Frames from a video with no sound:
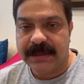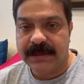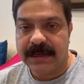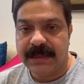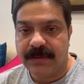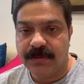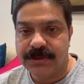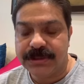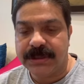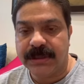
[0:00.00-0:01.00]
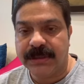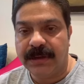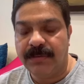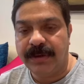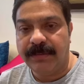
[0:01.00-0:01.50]
से ज़्यादा कोशिश करता
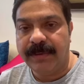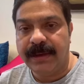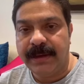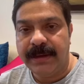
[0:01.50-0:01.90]
हूँ कि मैं